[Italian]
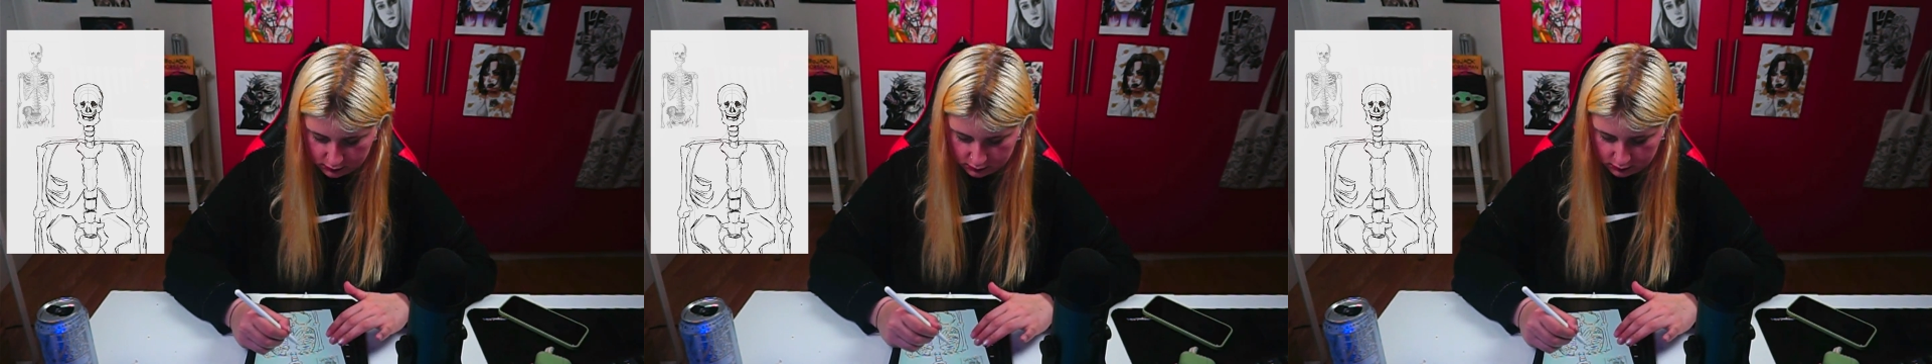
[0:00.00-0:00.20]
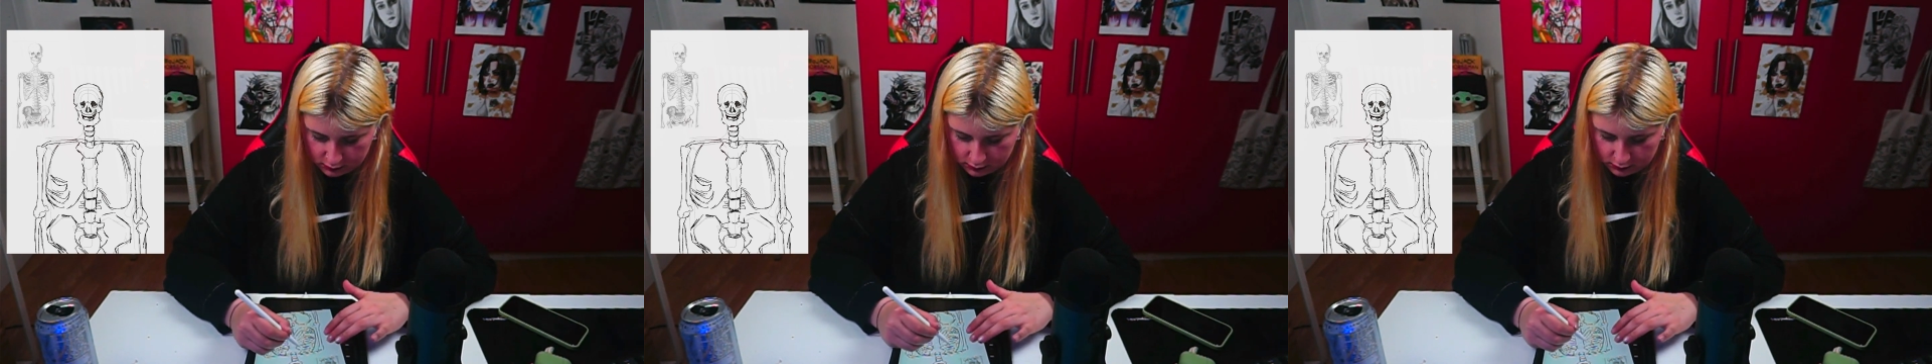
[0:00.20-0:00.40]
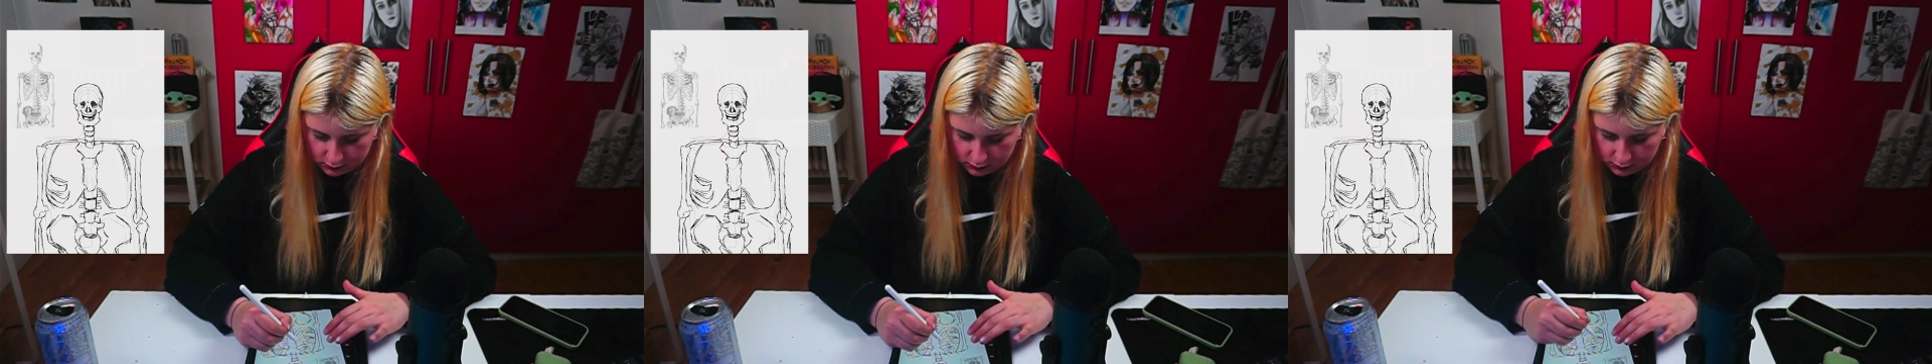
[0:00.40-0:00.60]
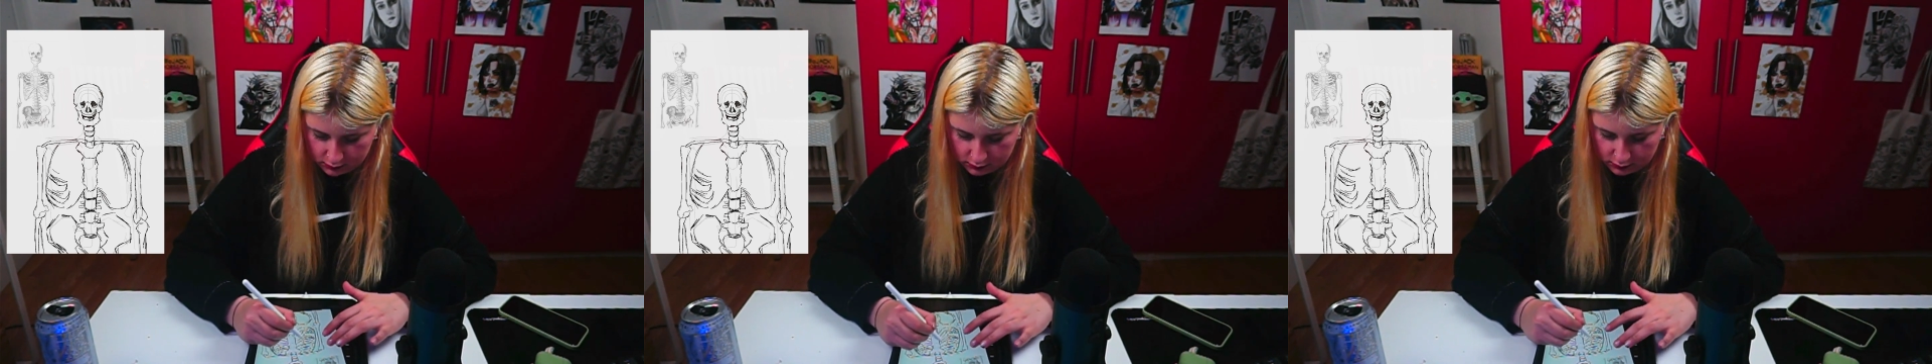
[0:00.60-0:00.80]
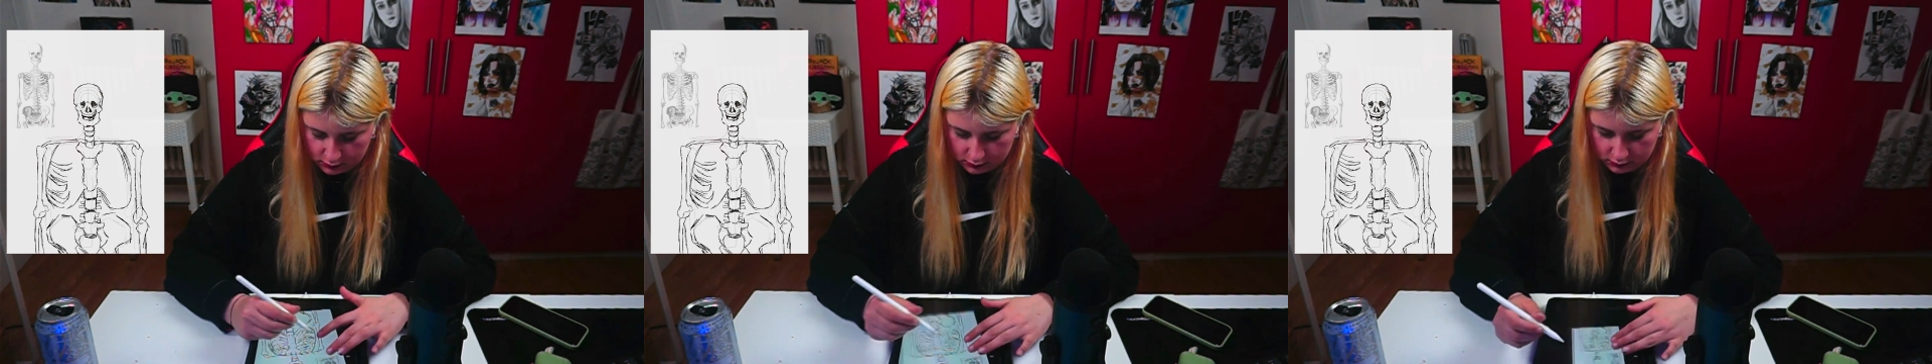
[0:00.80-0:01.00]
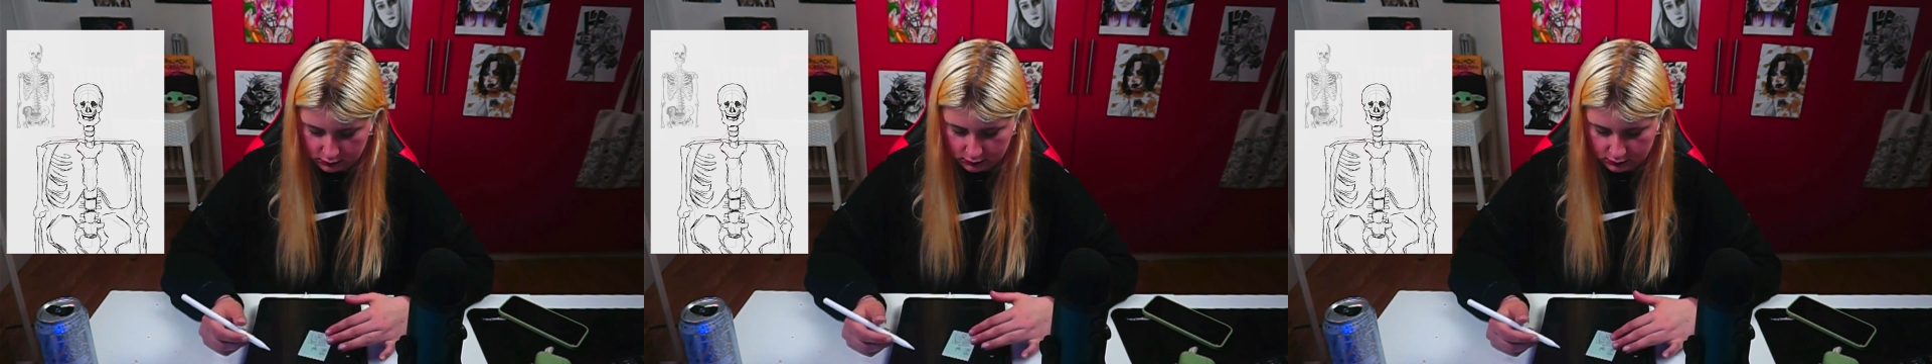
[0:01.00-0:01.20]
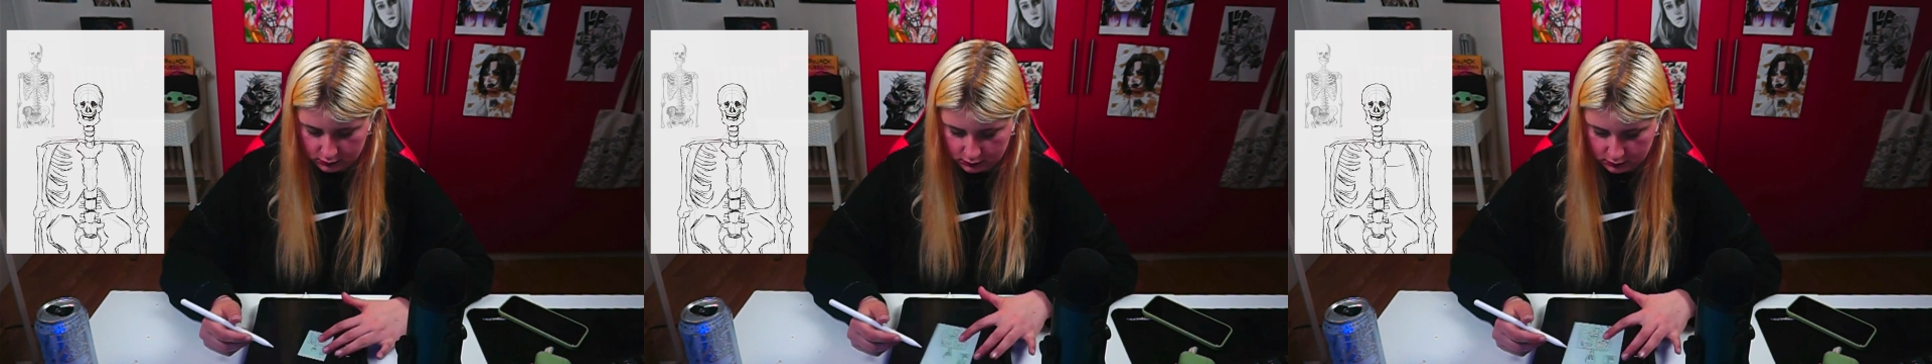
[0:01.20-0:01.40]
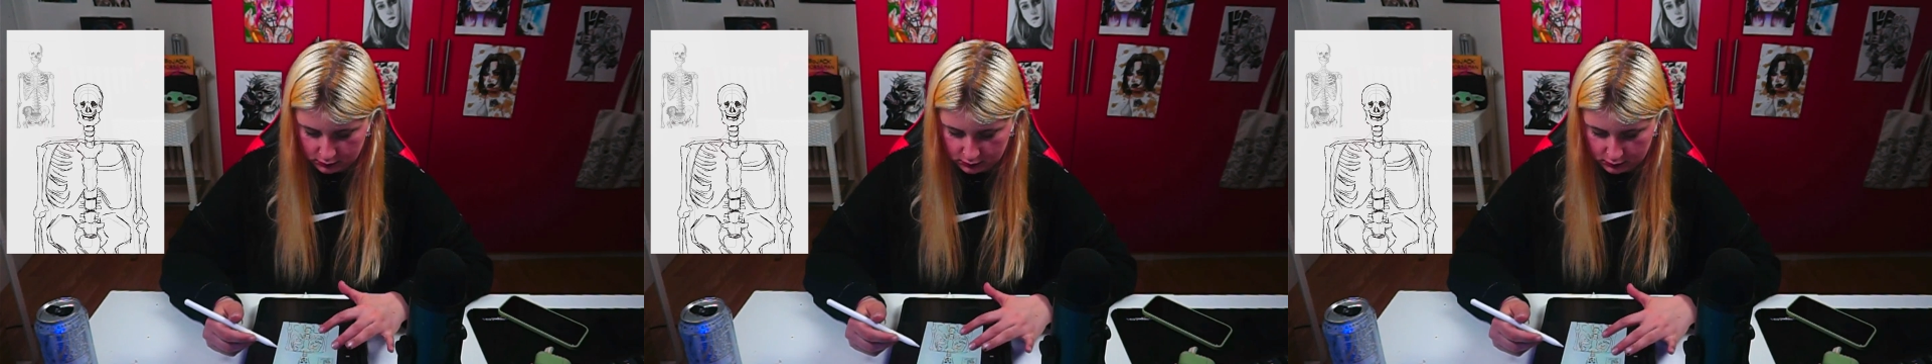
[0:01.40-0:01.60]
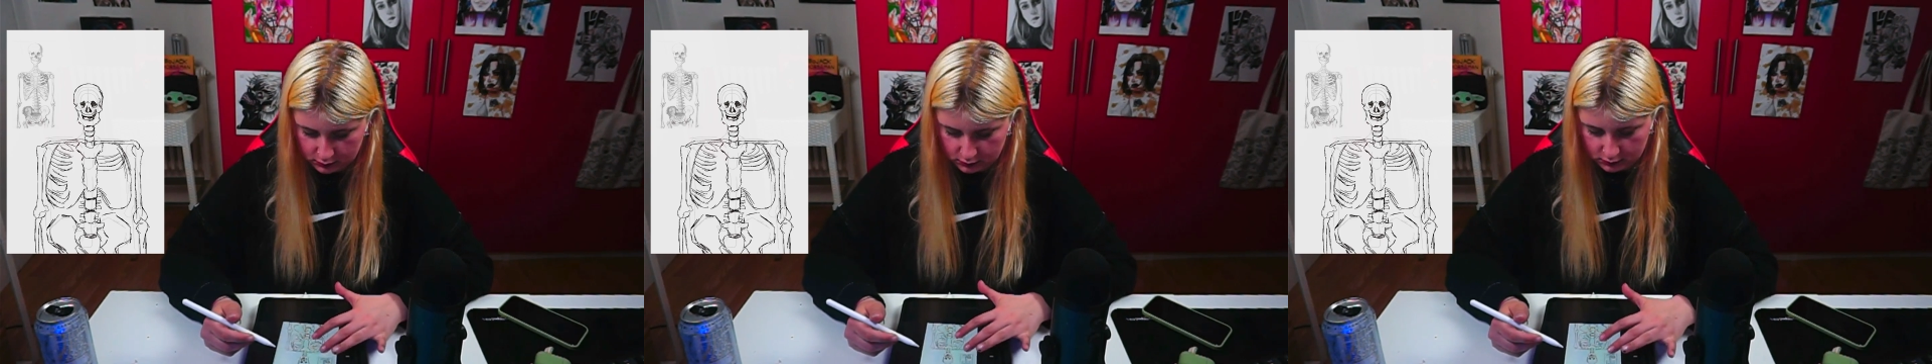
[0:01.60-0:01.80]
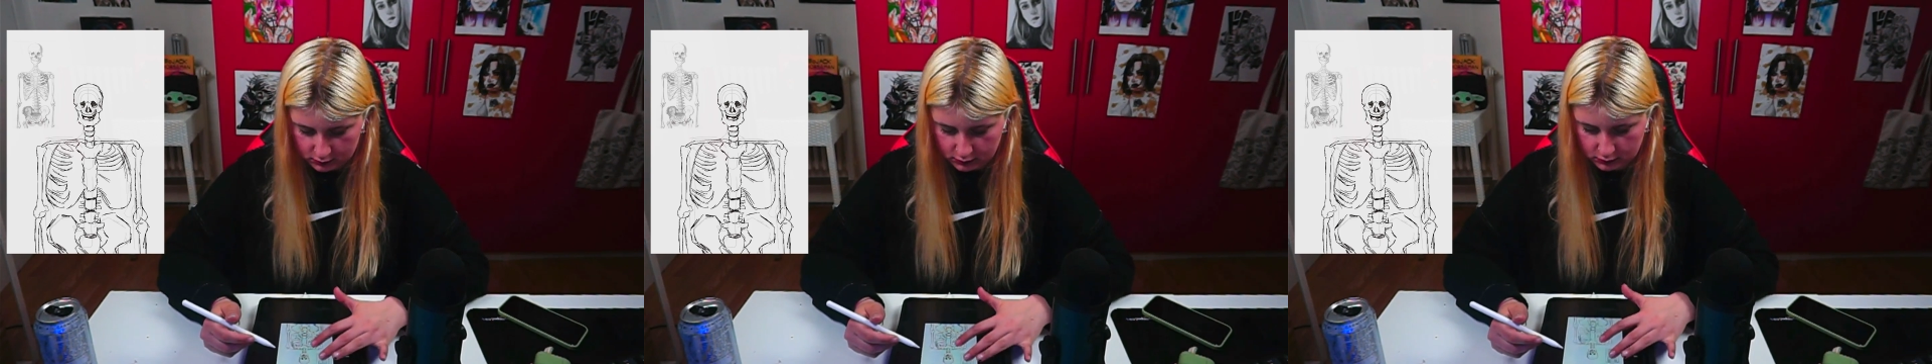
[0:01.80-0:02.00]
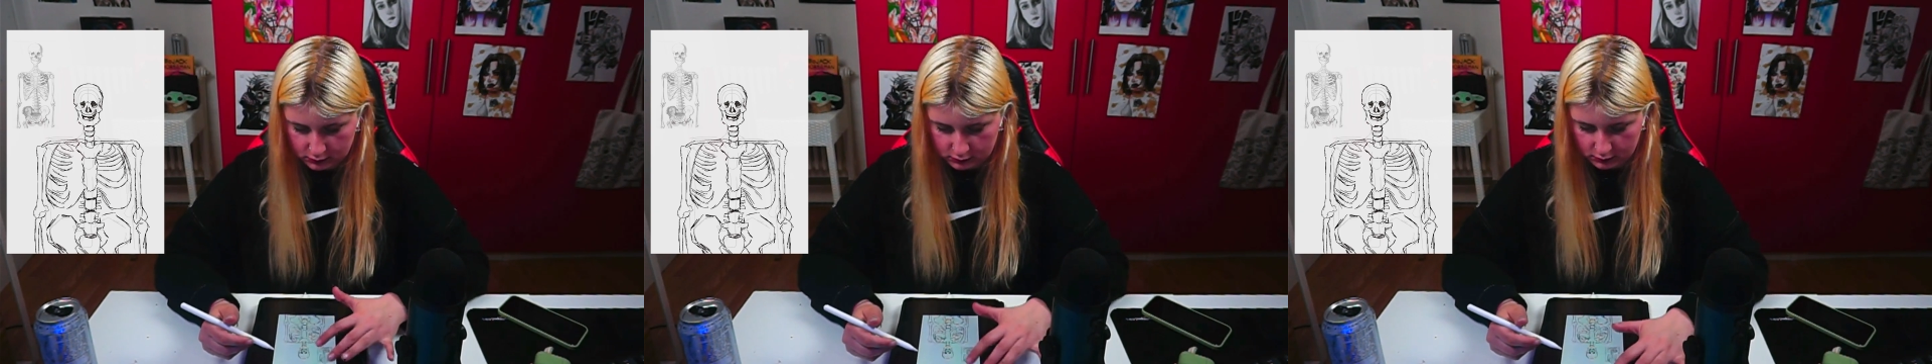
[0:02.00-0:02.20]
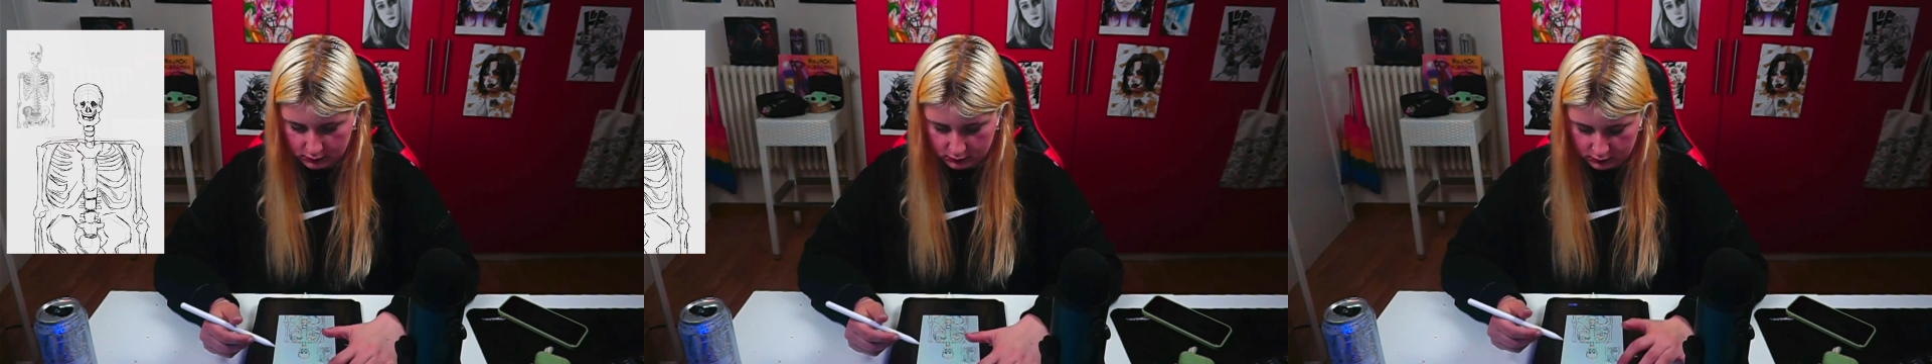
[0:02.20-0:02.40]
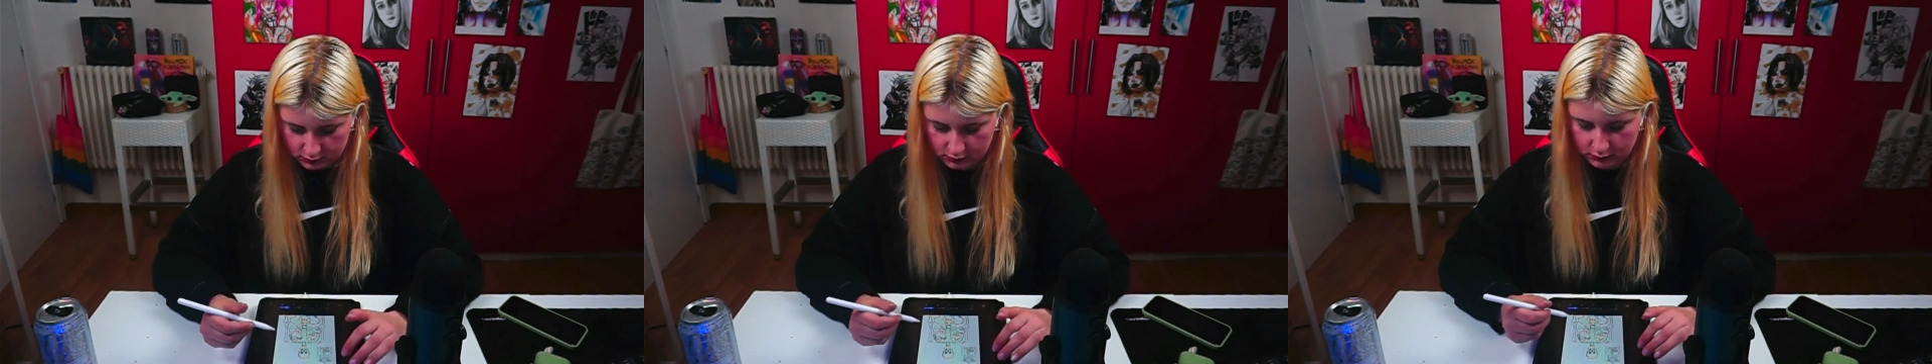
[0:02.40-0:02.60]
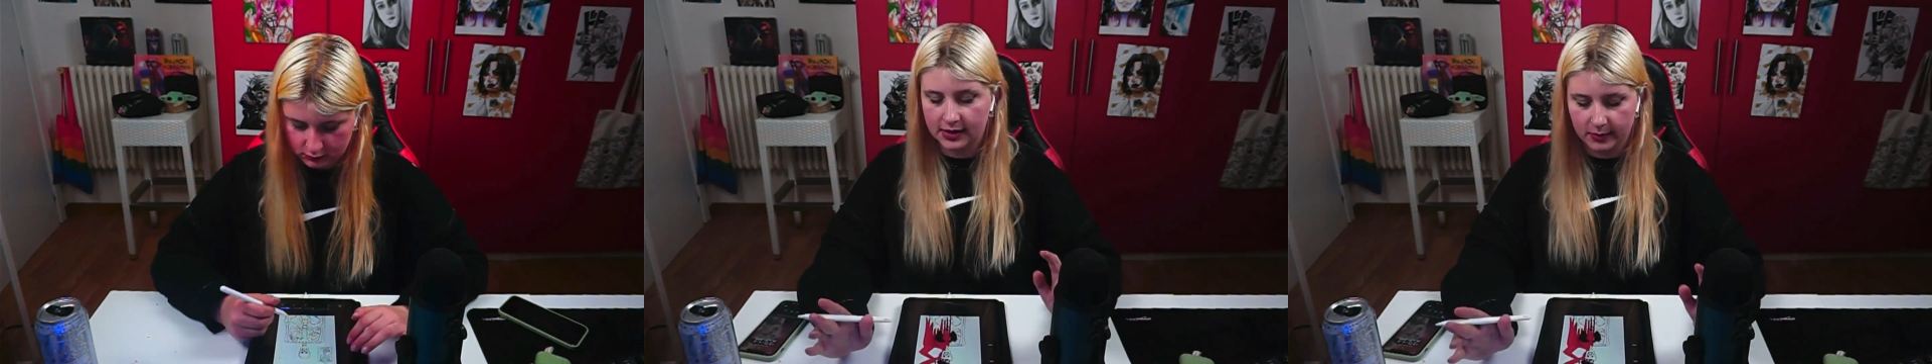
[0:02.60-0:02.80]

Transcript: col senno di poi darà un impatto mostruoso.